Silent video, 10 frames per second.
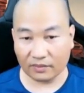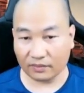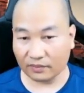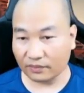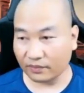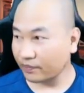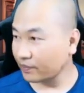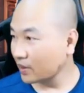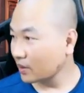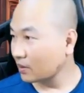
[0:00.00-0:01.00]
không,
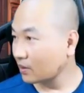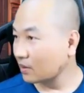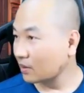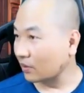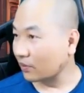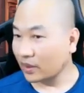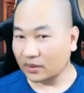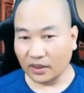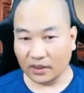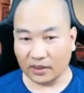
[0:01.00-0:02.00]
hiểu không à
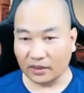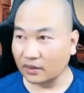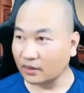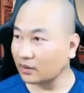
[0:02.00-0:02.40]
Nhượng ơi?